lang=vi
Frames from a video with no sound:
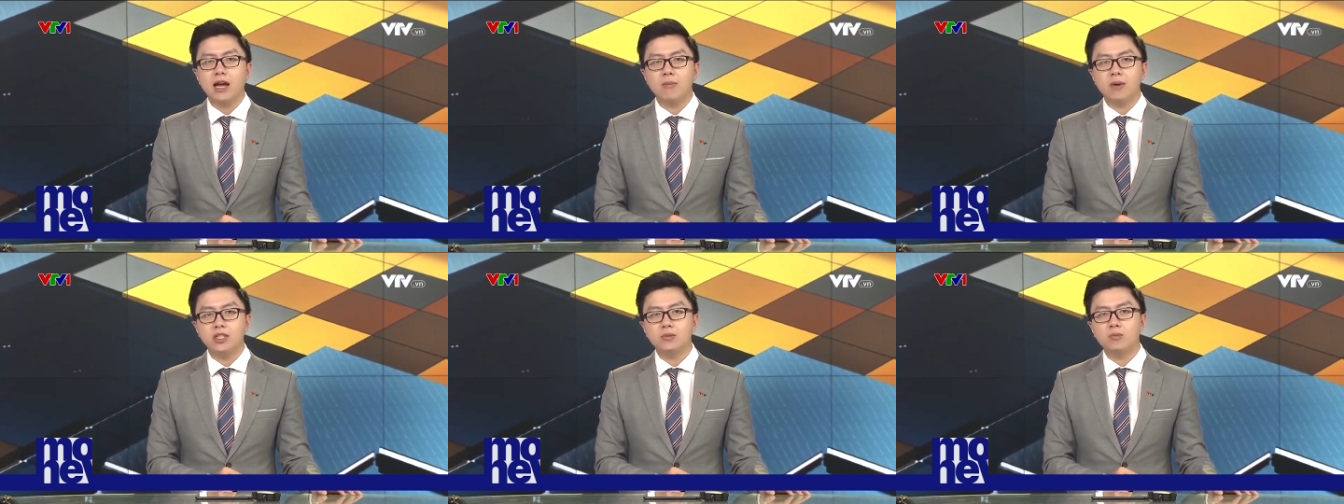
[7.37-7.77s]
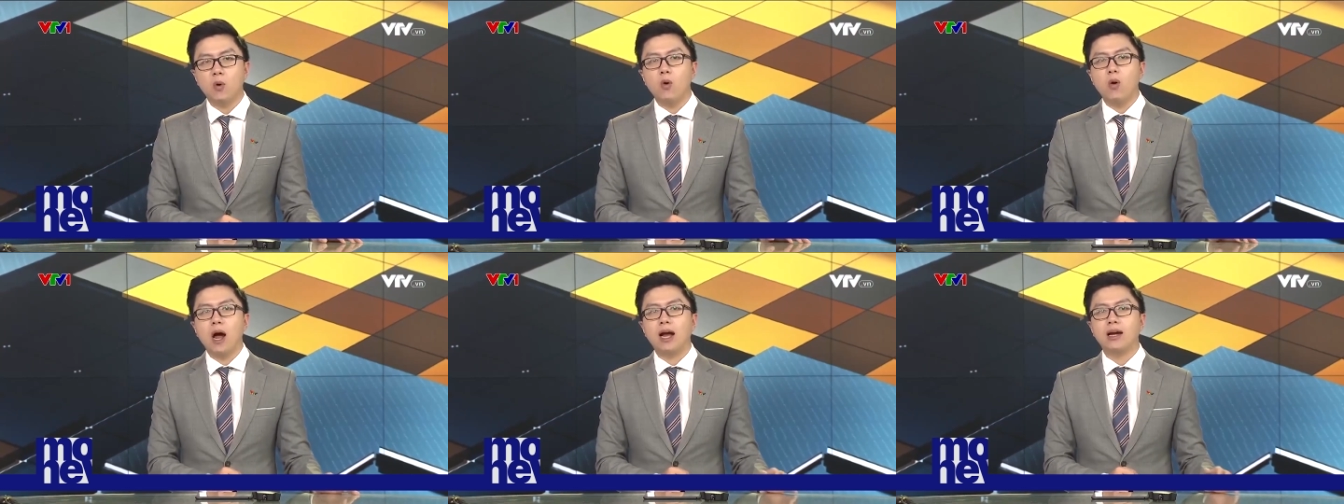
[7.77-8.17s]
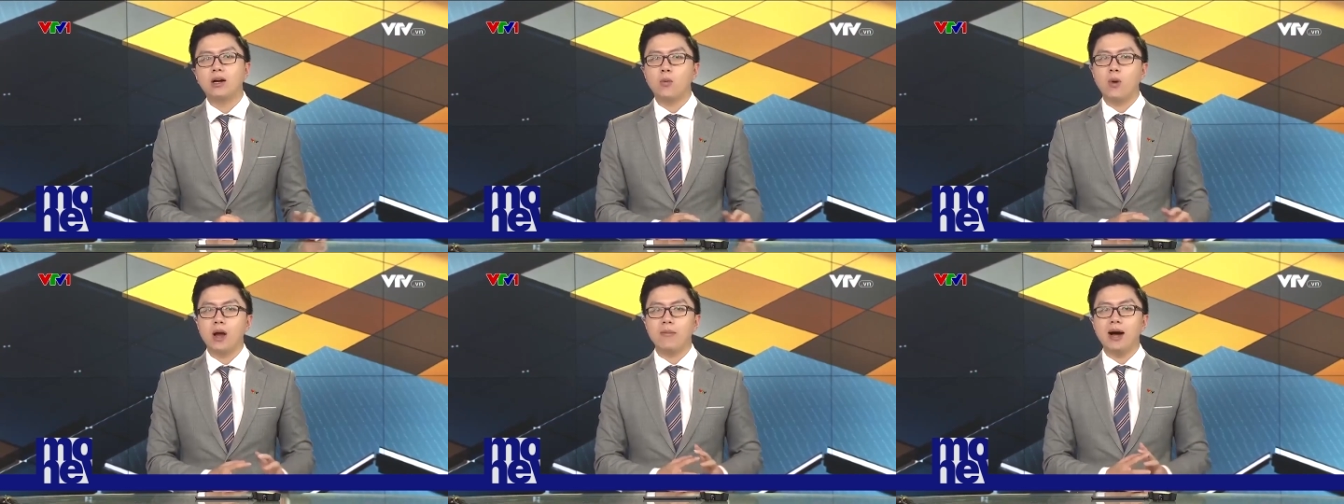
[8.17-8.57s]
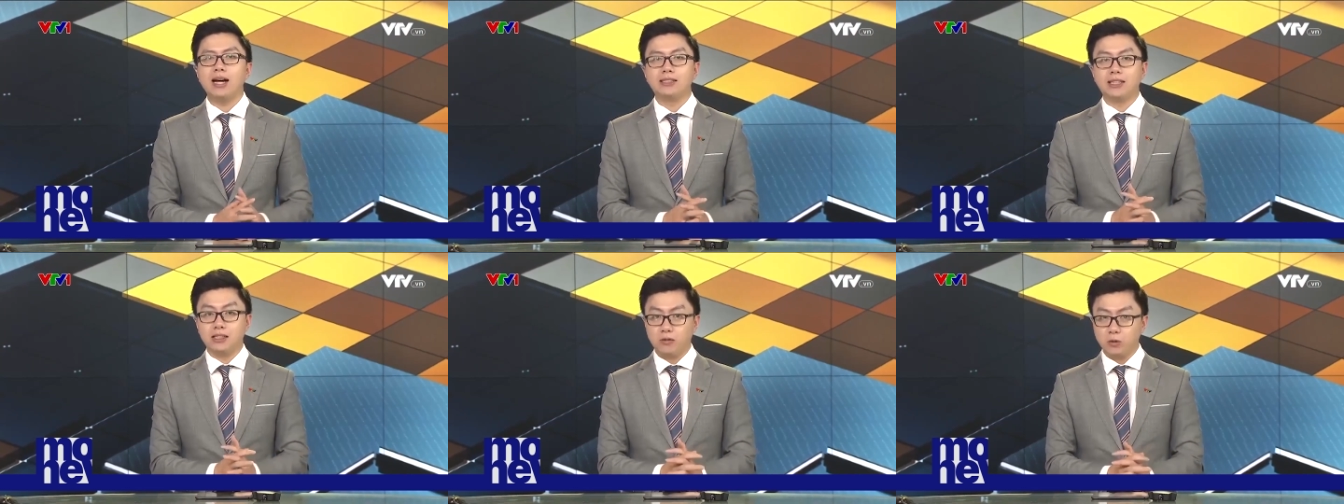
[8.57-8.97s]
Vietnam Expo hai không
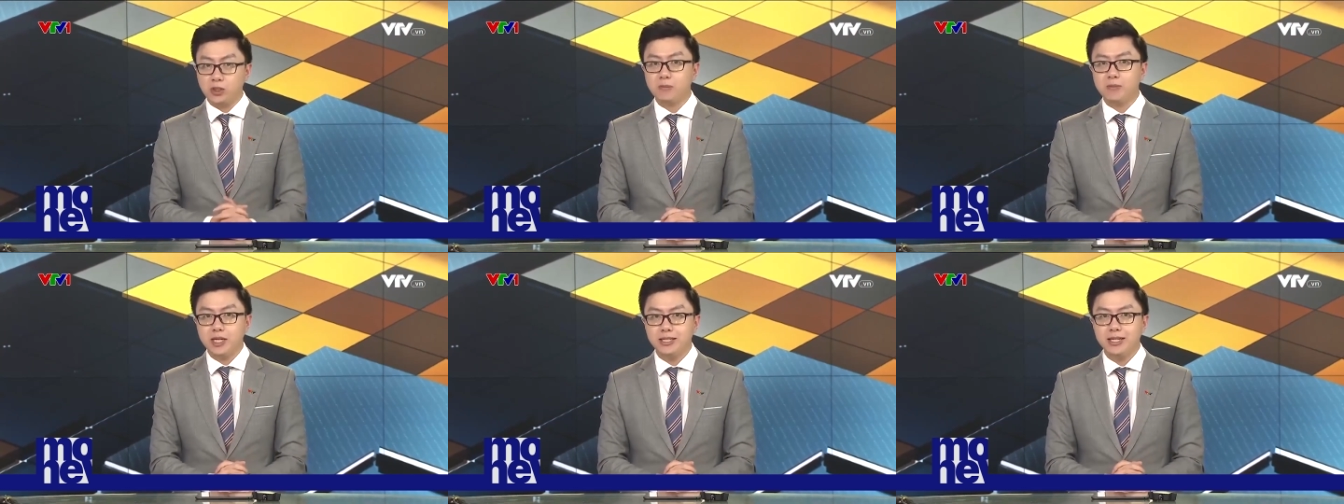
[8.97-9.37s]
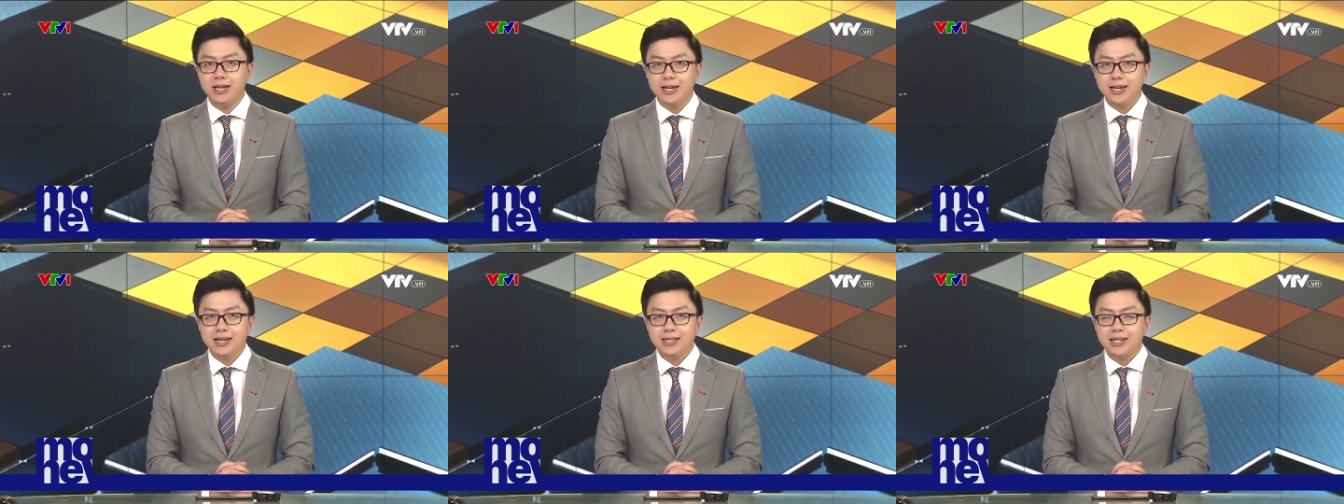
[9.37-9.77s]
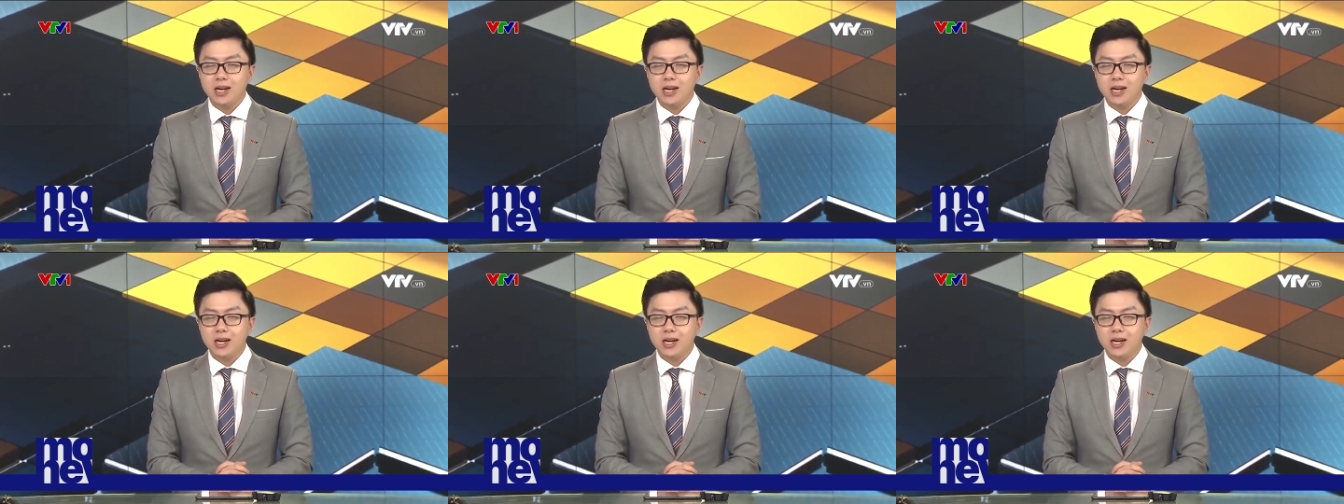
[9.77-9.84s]
hai ba tại thành phố Hồ Chí Minh.